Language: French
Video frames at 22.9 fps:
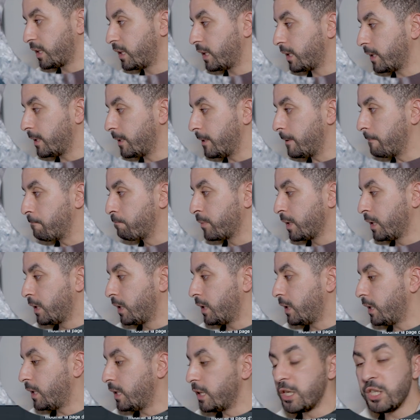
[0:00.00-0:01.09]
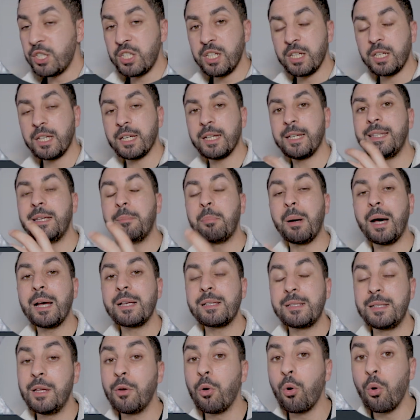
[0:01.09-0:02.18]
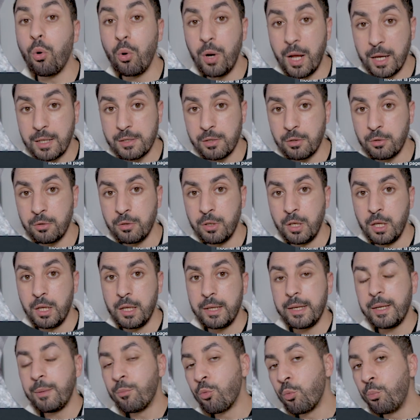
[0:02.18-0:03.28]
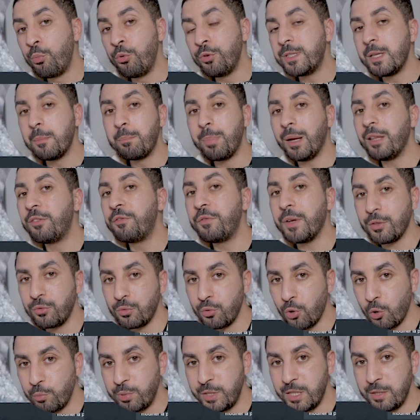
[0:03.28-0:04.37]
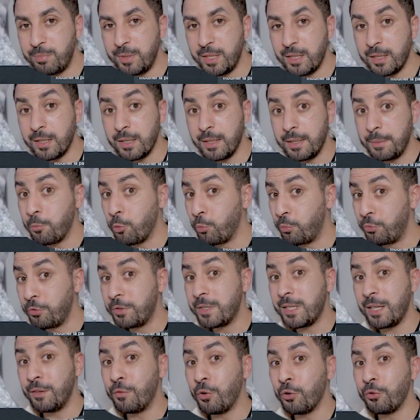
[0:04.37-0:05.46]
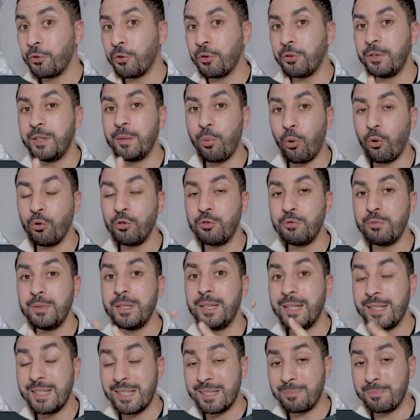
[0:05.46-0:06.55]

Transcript: viens de créer. Et j'ai créé des bracelets relaxants. Et mon but, c'est pas de faire du dropshipping. Mon but, c'est de vendre des produits, et de les